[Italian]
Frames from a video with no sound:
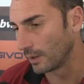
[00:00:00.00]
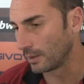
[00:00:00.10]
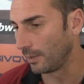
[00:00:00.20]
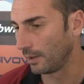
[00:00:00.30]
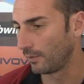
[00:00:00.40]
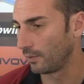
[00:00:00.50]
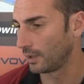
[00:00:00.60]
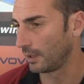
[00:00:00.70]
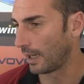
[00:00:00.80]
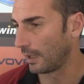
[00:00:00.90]
onestamente
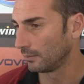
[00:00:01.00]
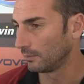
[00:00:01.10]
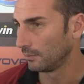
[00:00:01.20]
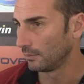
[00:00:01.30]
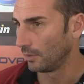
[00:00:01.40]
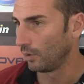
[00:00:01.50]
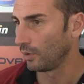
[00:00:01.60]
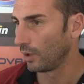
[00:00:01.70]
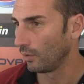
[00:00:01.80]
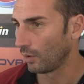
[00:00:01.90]
forse tra
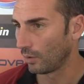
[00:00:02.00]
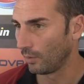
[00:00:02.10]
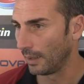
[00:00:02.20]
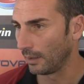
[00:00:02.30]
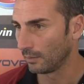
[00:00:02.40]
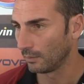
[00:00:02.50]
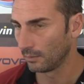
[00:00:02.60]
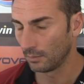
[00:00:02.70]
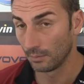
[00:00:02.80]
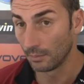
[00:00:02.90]
noi e loro come
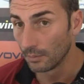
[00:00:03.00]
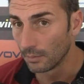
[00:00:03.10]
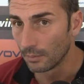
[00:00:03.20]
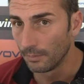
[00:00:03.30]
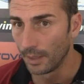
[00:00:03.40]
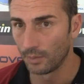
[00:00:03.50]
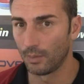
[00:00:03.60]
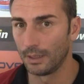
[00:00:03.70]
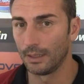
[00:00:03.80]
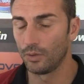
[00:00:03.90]
penso
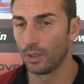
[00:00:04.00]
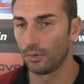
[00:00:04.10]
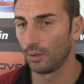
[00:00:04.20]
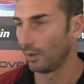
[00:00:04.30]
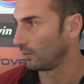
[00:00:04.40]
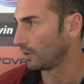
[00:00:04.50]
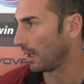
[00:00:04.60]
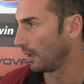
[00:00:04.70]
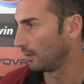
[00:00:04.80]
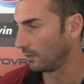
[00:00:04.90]
qualità di giocatori non
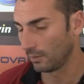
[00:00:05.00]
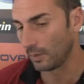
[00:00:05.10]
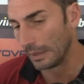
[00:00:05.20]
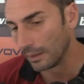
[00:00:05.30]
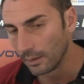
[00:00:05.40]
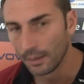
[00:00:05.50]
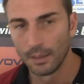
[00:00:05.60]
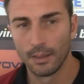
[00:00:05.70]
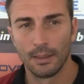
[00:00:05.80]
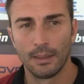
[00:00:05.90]
c'è, quindi
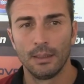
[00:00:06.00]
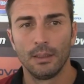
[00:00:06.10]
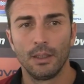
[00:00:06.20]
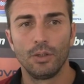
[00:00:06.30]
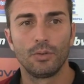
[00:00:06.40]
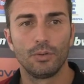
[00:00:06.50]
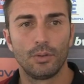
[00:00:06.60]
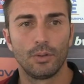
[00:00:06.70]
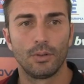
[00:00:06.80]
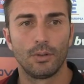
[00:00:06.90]
io
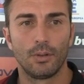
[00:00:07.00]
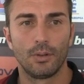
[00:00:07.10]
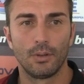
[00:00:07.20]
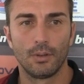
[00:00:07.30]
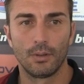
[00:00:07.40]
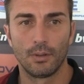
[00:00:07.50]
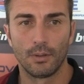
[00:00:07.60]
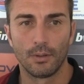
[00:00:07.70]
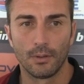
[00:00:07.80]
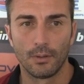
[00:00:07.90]

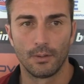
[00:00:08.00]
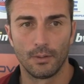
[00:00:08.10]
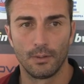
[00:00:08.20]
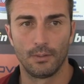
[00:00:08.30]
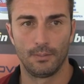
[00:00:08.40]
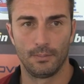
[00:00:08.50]
tutto